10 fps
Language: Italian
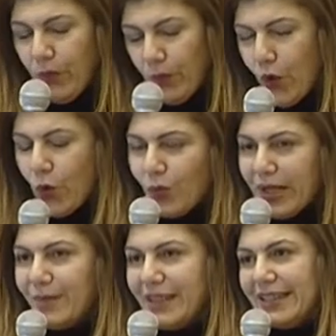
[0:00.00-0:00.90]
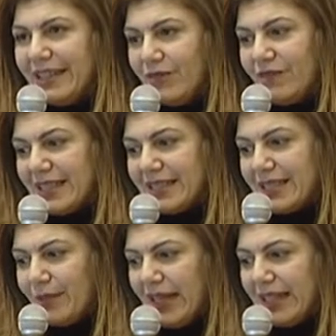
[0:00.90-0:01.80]
poco prima degli
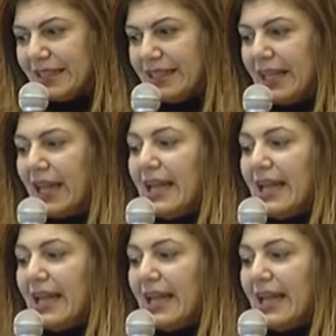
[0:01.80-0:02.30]
investimenti,